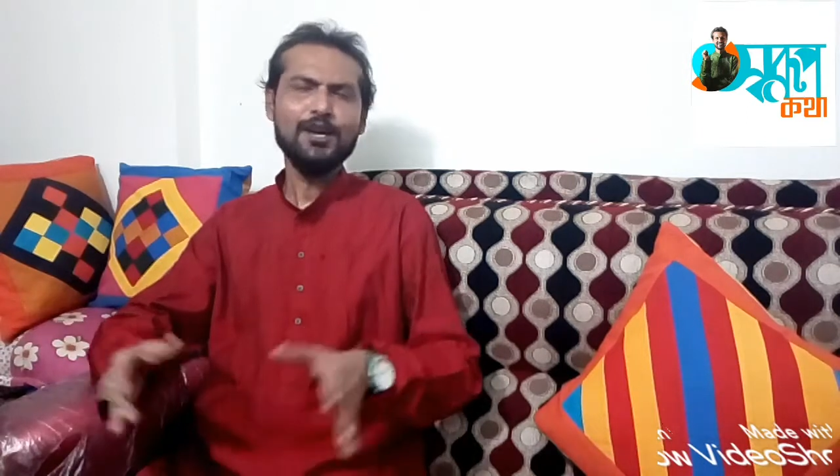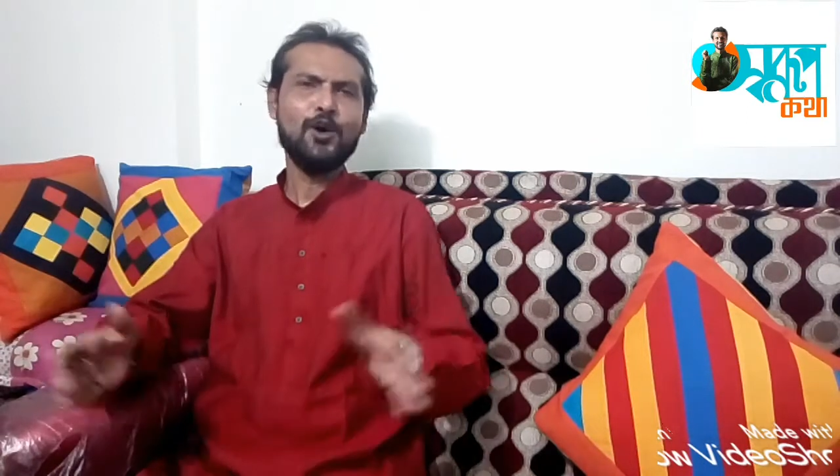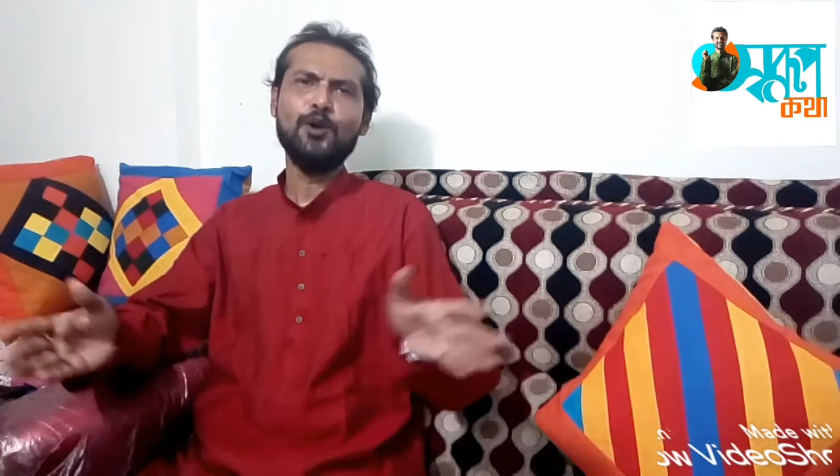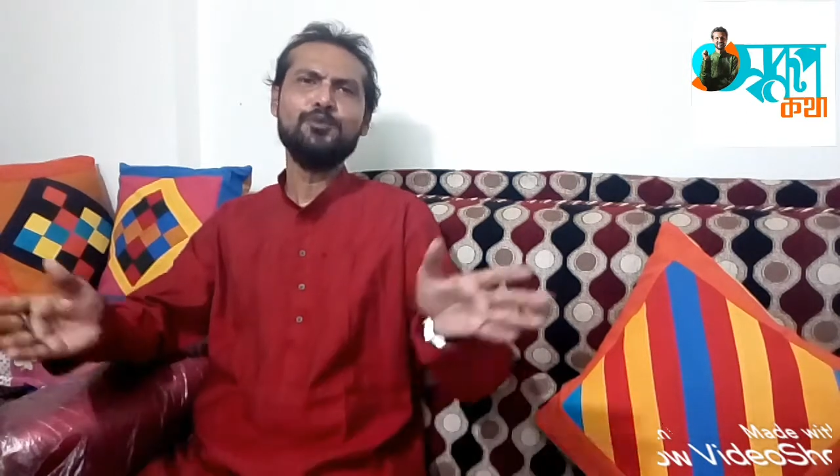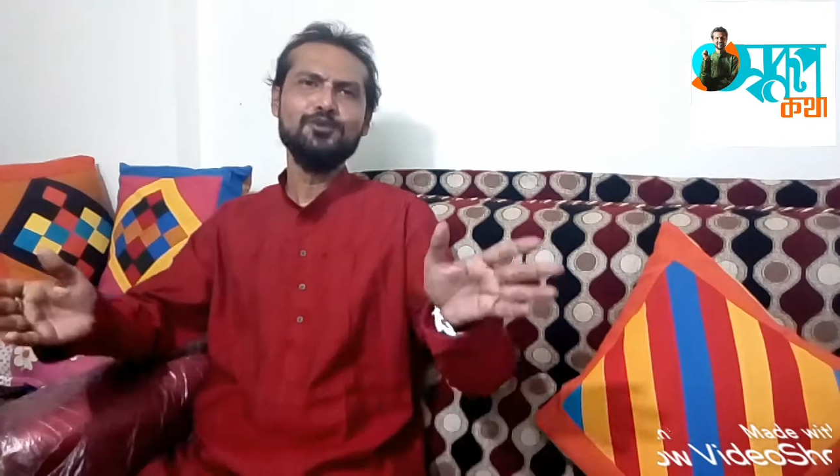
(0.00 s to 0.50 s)
এ
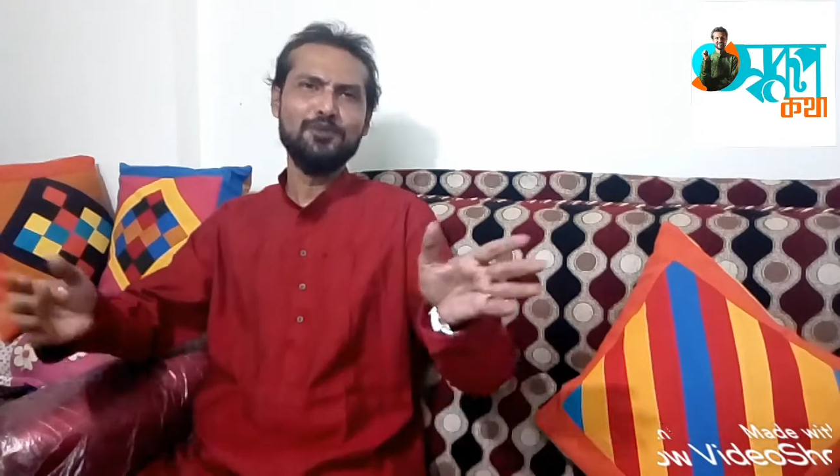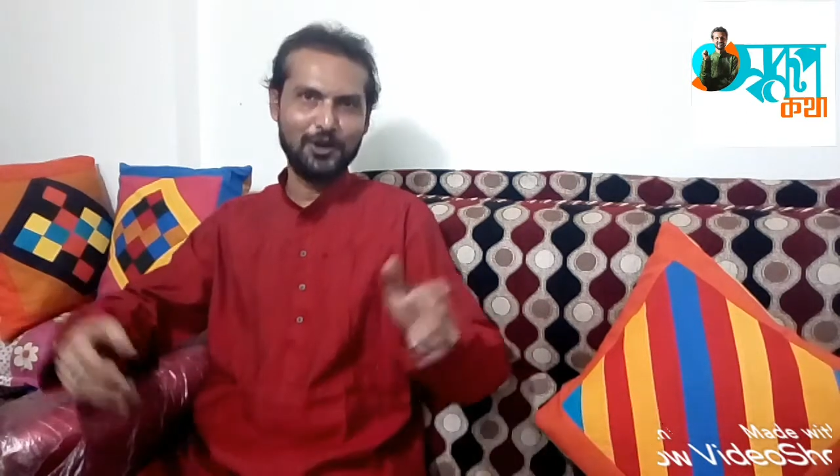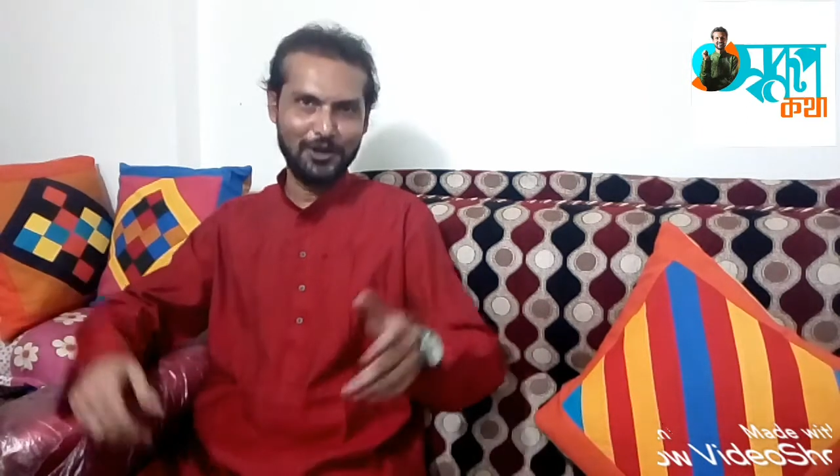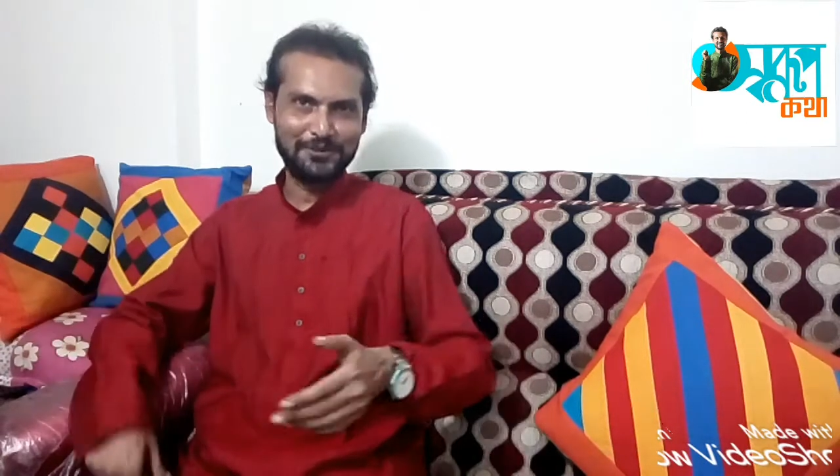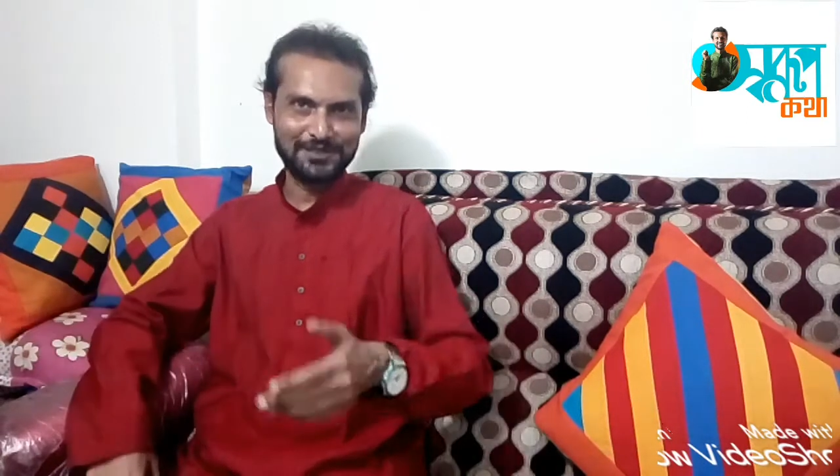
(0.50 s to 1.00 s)
অপূর্ব
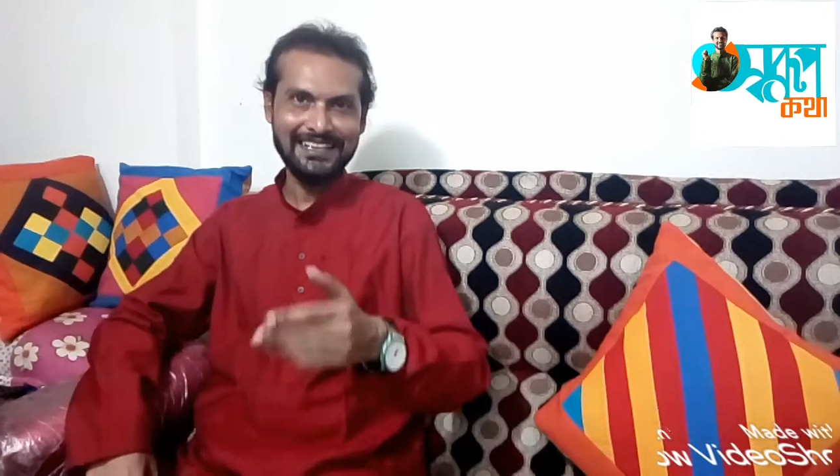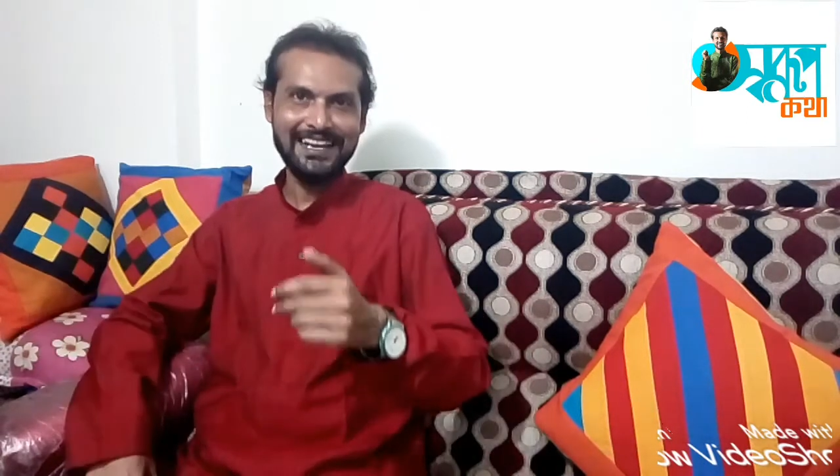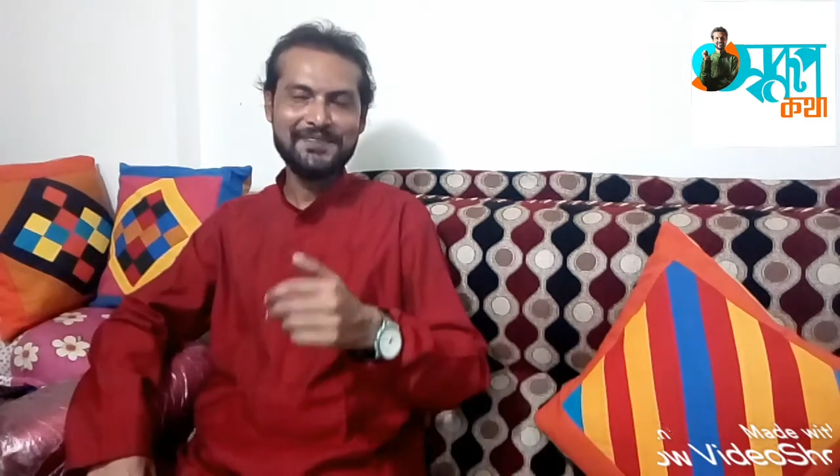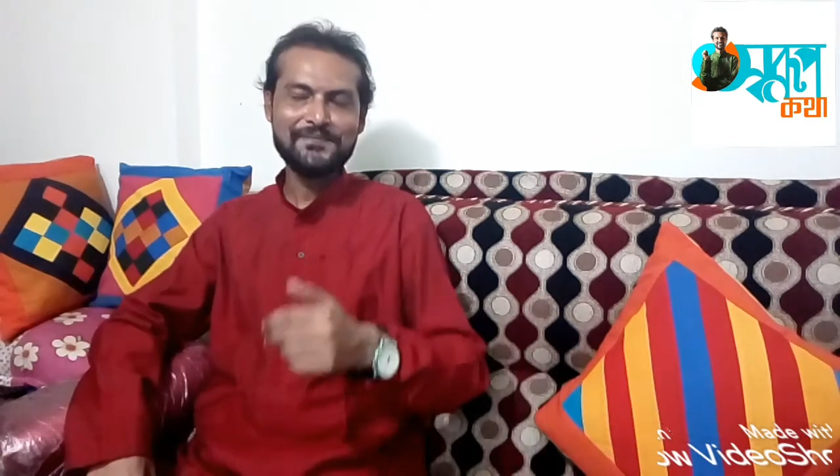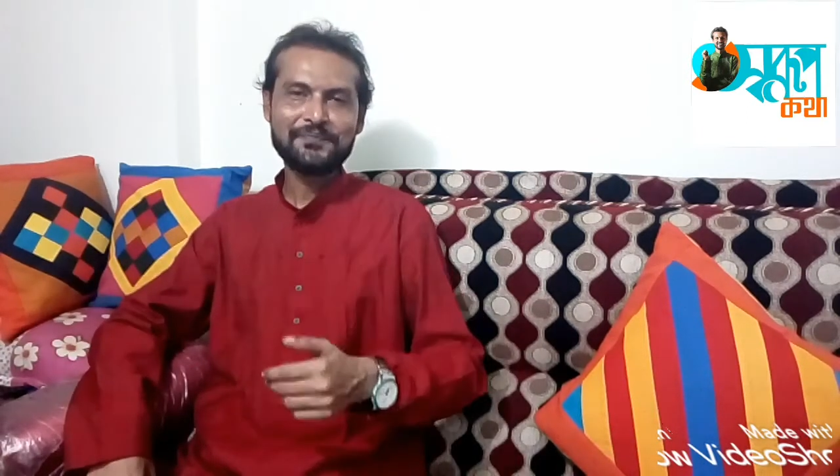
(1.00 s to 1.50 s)
গল্প তাই
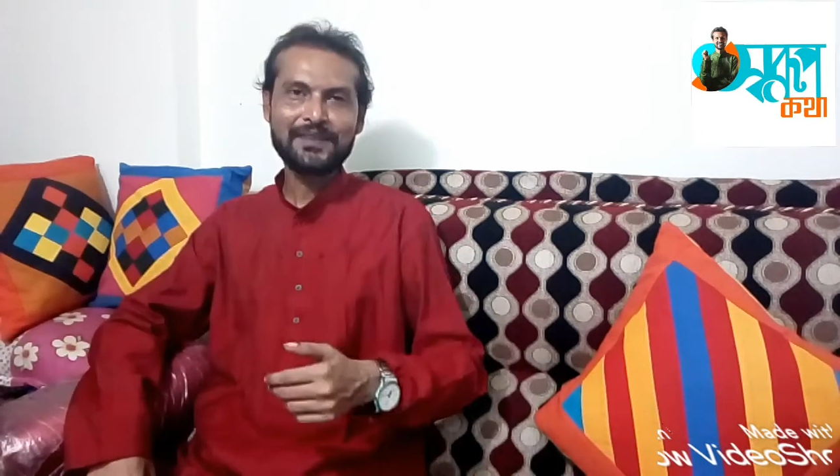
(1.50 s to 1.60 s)
না